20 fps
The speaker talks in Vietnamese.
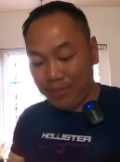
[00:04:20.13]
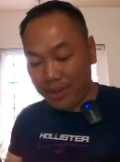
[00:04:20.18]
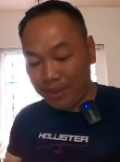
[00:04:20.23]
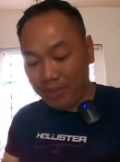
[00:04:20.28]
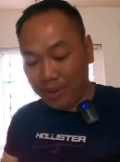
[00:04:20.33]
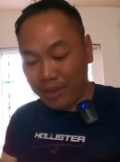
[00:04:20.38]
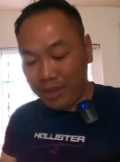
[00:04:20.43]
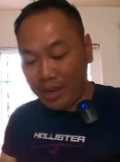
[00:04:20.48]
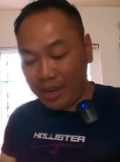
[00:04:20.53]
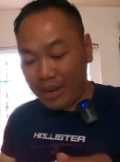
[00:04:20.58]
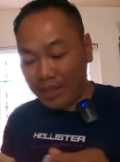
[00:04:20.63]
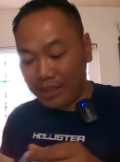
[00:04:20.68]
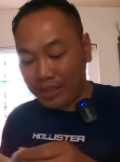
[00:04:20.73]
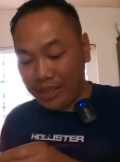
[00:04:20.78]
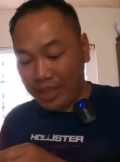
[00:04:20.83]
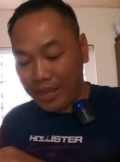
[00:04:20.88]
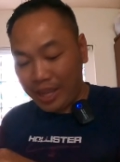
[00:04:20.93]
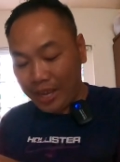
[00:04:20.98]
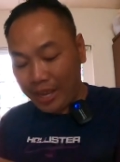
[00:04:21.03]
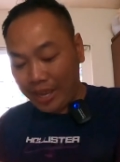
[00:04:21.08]
mà mình đi ra
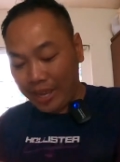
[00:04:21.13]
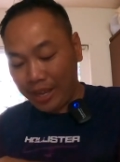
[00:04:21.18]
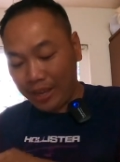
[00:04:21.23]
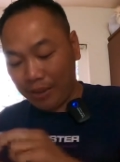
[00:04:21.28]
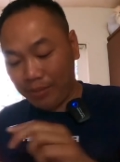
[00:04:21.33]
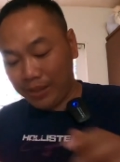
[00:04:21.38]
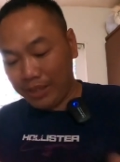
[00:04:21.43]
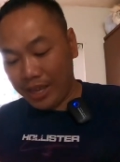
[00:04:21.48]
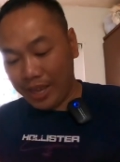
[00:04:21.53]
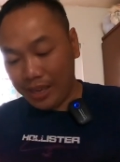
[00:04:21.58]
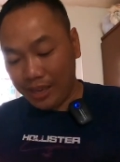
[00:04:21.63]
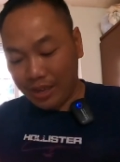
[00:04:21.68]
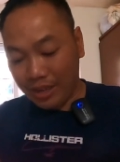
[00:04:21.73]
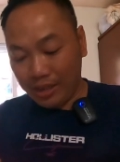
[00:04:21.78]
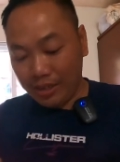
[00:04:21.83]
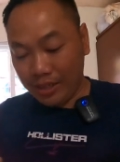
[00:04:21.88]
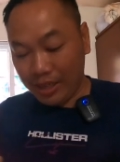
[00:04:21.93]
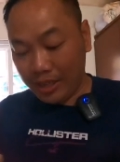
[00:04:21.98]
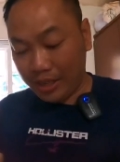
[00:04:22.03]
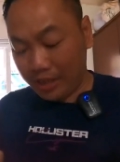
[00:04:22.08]
nhà hàng ăn không có giá đó
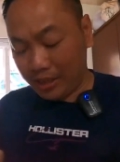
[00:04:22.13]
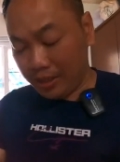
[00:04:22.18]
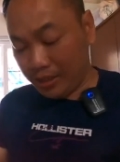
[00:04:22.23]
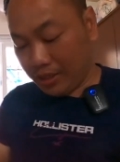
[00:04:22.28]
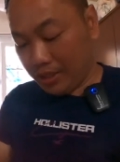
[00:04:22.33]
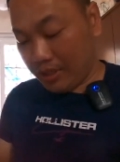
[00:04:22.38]
đâu nha